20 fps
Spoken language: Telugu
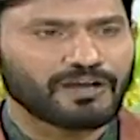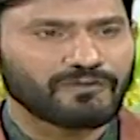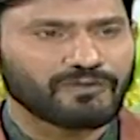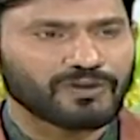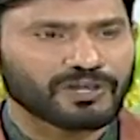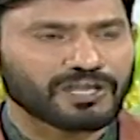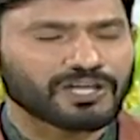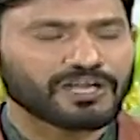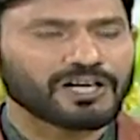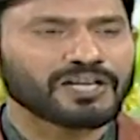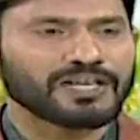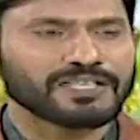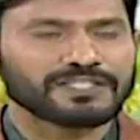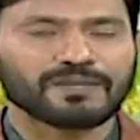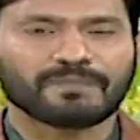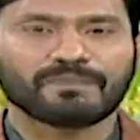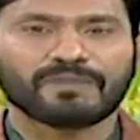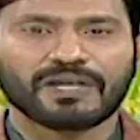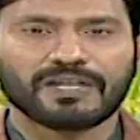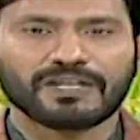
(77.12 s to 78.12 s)
ఒక రకంగా
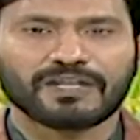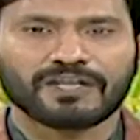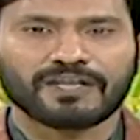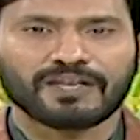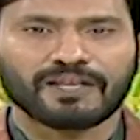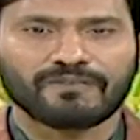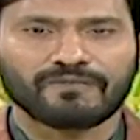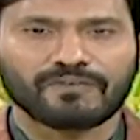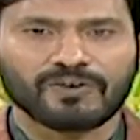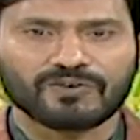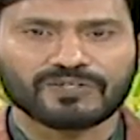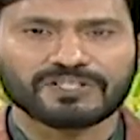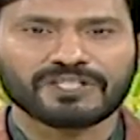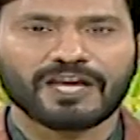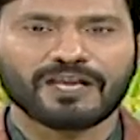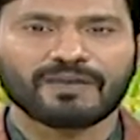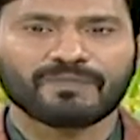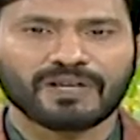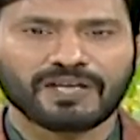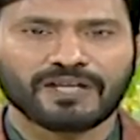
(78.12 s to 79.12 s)
చెప్పాలి అంటే
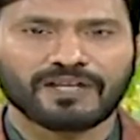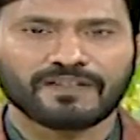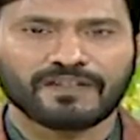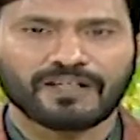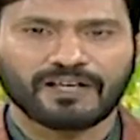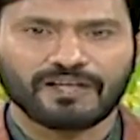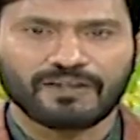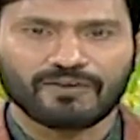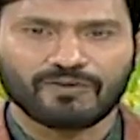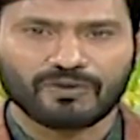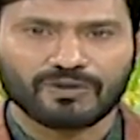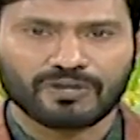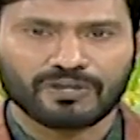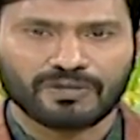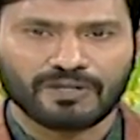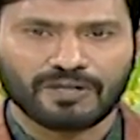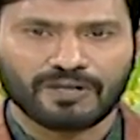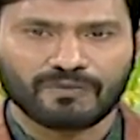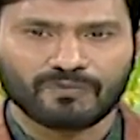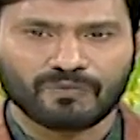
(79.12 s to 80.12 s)
వ్యవసాయం అనేది ఒక
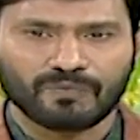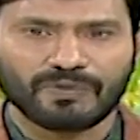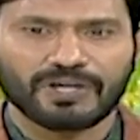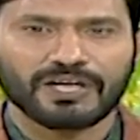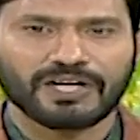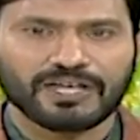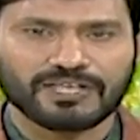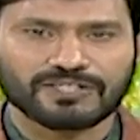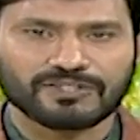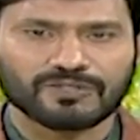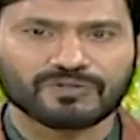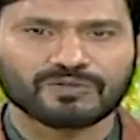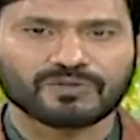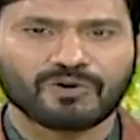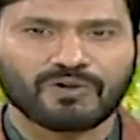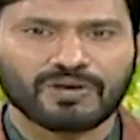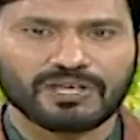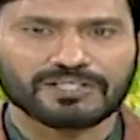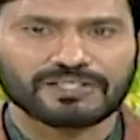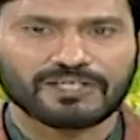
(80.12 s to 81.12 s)
ఉమ్మడిగా
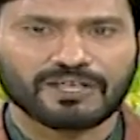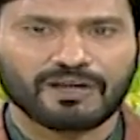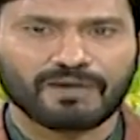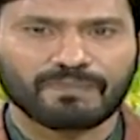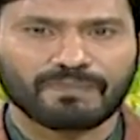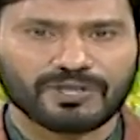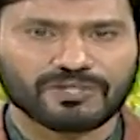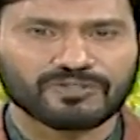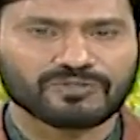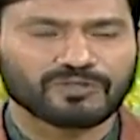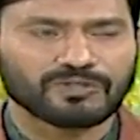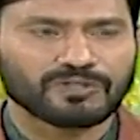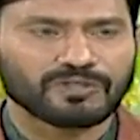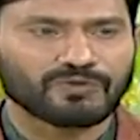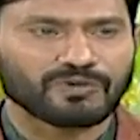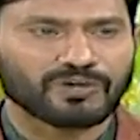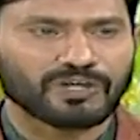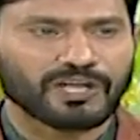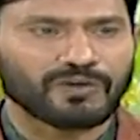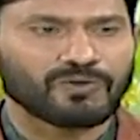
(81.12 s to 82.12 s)
చేసుకోవాల్సిన పరిస్థితులు
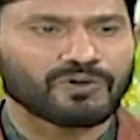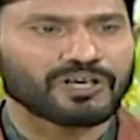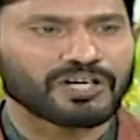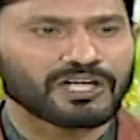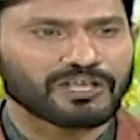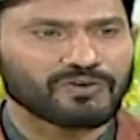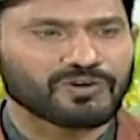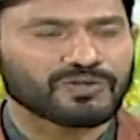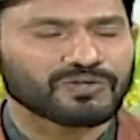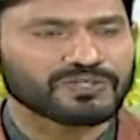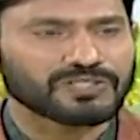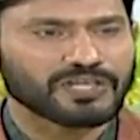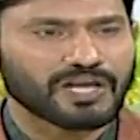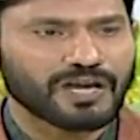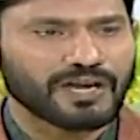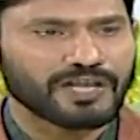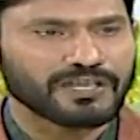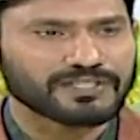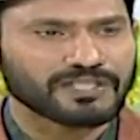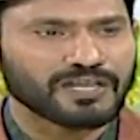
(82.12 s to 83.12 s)
ఉంటాయి ఒకరికి ఒకరు
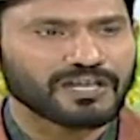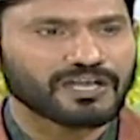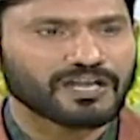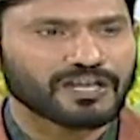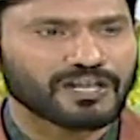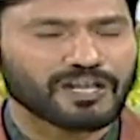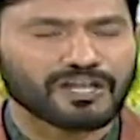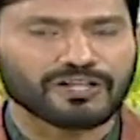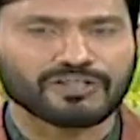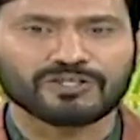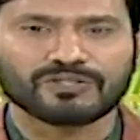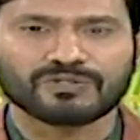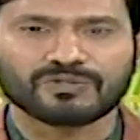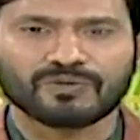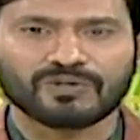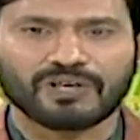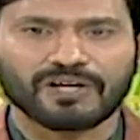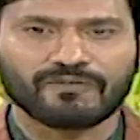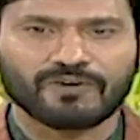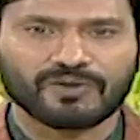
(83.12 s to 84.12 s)
సహాయ సహకారాలు
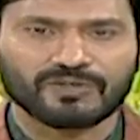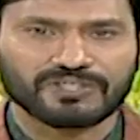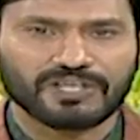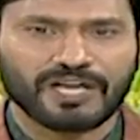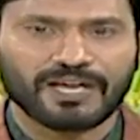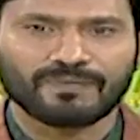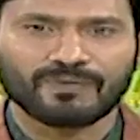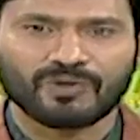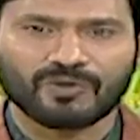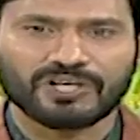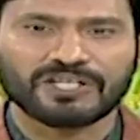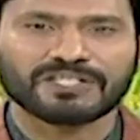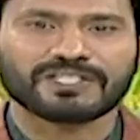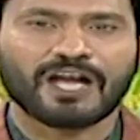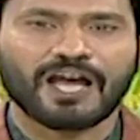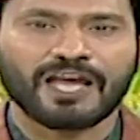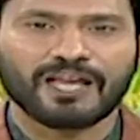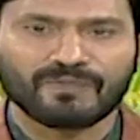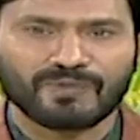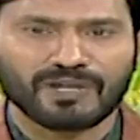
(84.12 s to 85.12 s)
అందిస్తూనే వ్యవసాయంలోనే
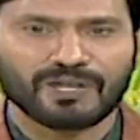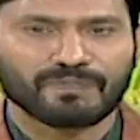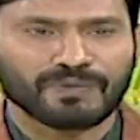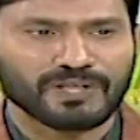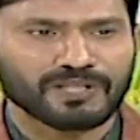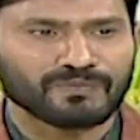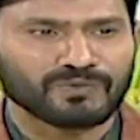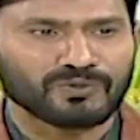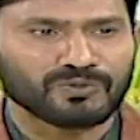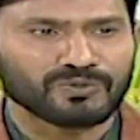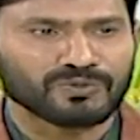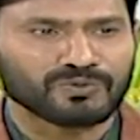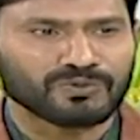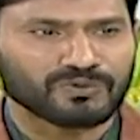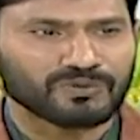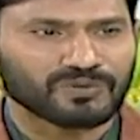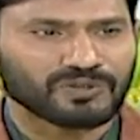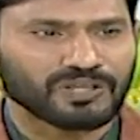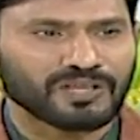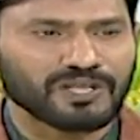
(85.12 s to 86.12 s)
సాయం అనే పదం ఉంటూ
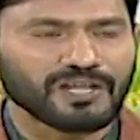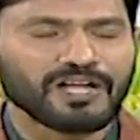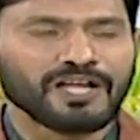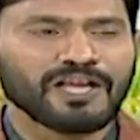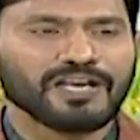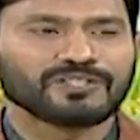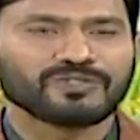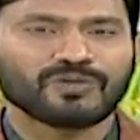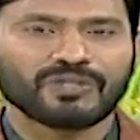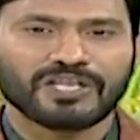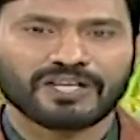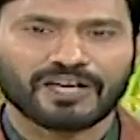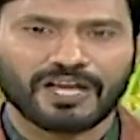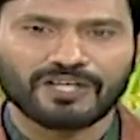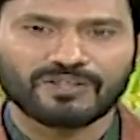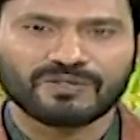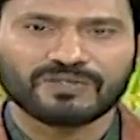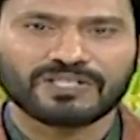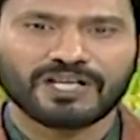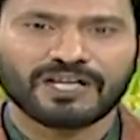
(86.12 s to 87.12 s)
ఉంటుంది సో ఈ
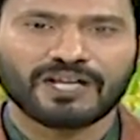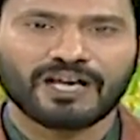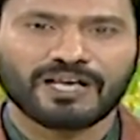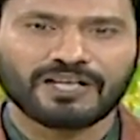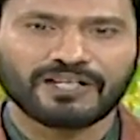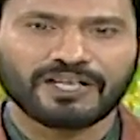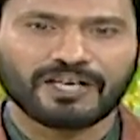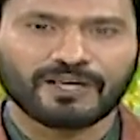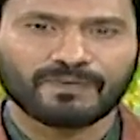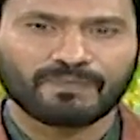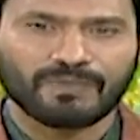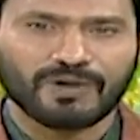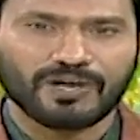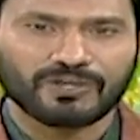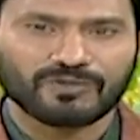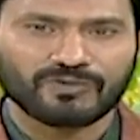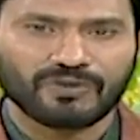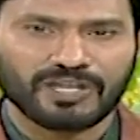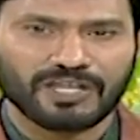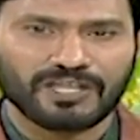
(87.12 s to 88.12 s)
రైతు సంఘాల
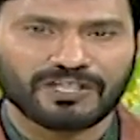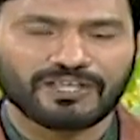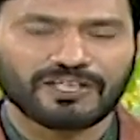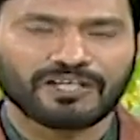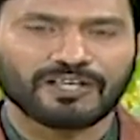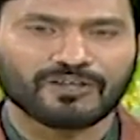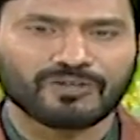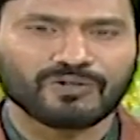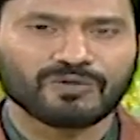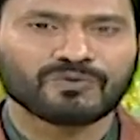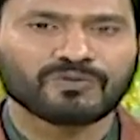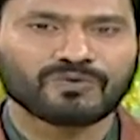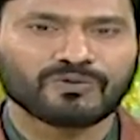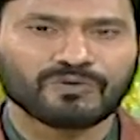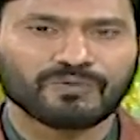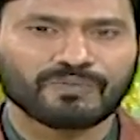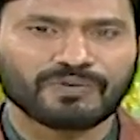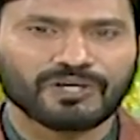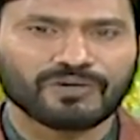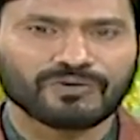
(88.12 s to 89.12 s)
ఏర్పాటు అనేది ఎందుకు
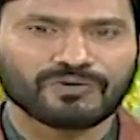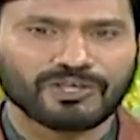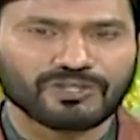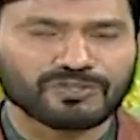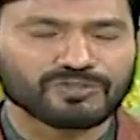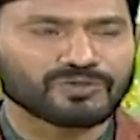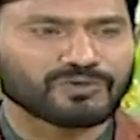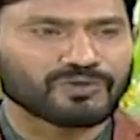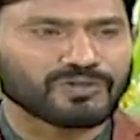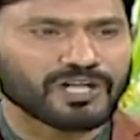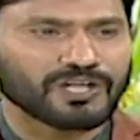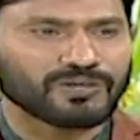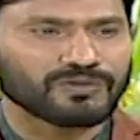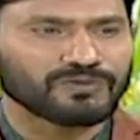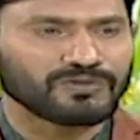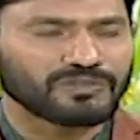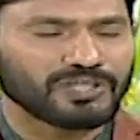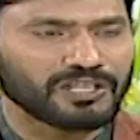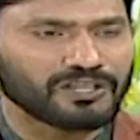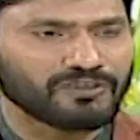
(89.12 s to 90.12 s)
మీరు ఎంచుకున్నారు
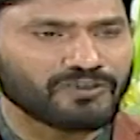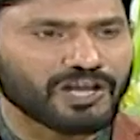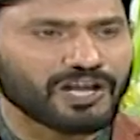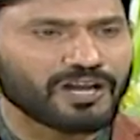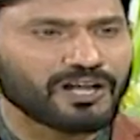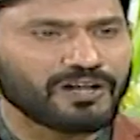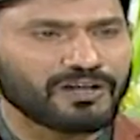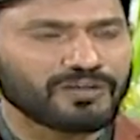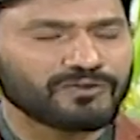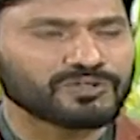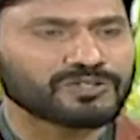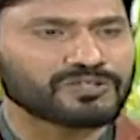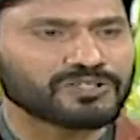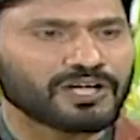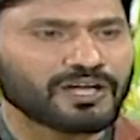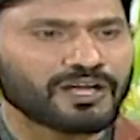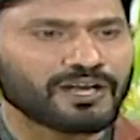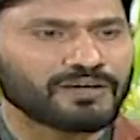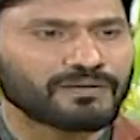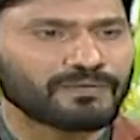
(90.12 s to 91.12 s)
దీని ద్వారా
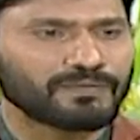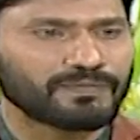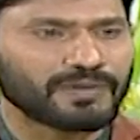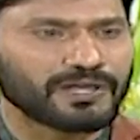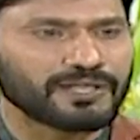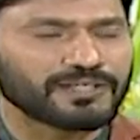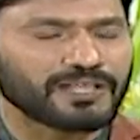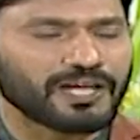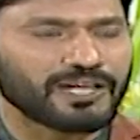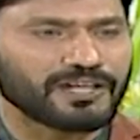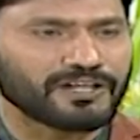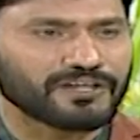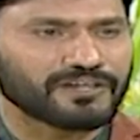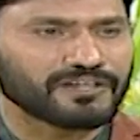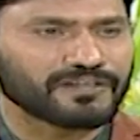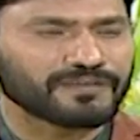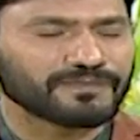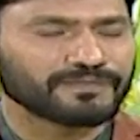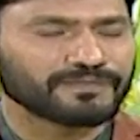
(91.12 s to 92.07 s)
వచ్చిన ఫలితాలు ఏంటి